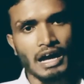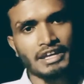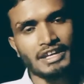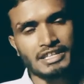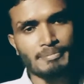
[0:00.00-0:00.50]

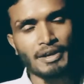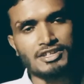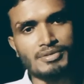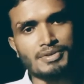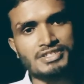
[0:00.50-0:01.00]
আকিরাতে
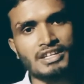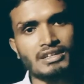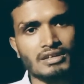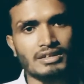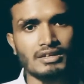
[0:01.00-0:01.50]
পাড়িয়ে জমিয়েছেন
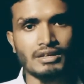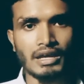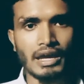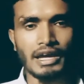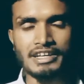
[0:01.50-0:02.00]

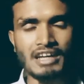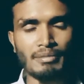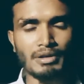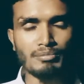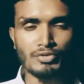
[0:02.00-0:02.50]
এটা
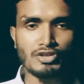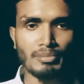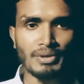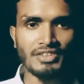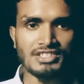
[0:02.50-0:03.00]
আমার
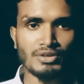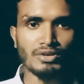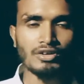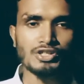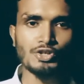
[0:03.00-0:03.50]
মুসলমানদের
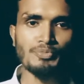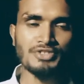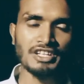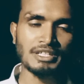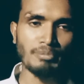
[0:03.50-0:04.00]
জন্য
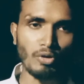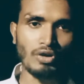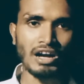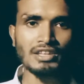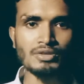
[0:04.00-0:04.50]
সবচেয়ে একটা বড়
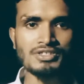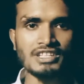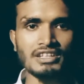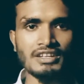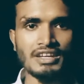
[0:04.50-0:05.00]
আঘাত
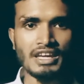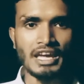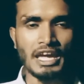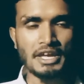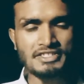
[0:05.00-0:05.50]
হচ্ছে
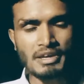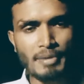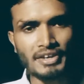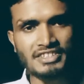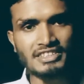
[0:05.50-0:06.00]
এই যে
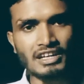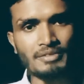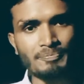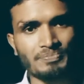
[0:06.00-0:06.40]
ব্যক্তিটা